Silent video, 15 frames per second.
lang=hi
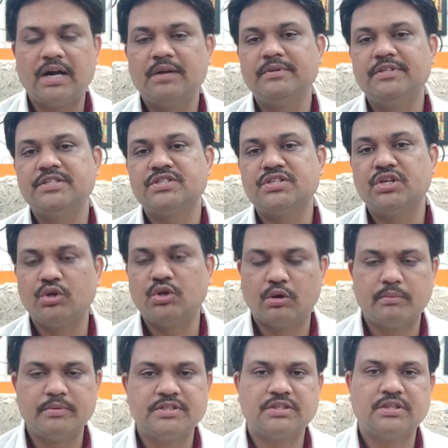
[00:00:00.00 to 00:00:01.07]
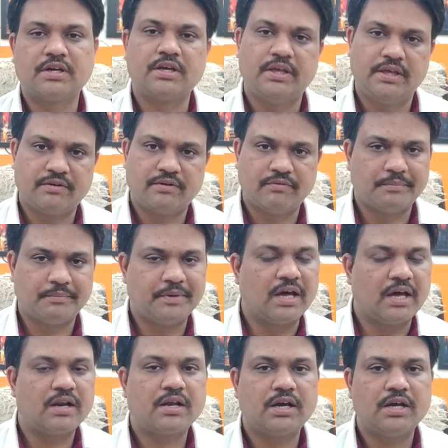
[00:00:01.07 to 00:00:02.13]
आठ बजे से नौ बजे तक एक
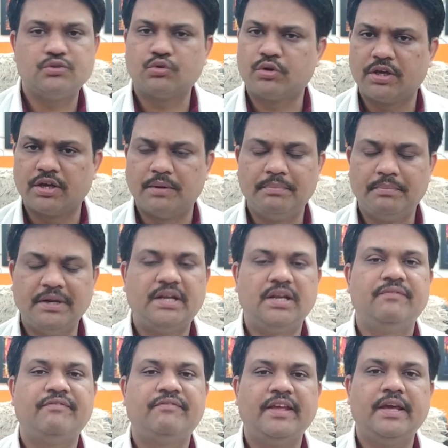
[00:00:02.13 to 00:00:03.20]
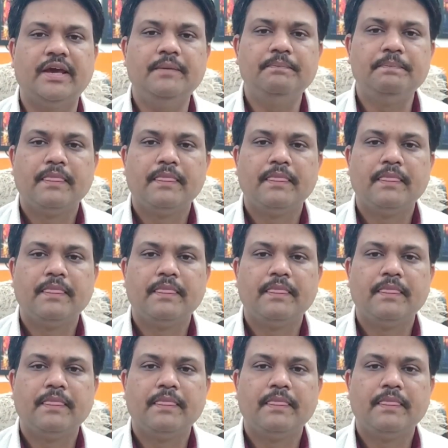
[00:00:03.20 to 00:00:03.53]
वेबिनार रखा जो कि कंप्लीटली फ्री है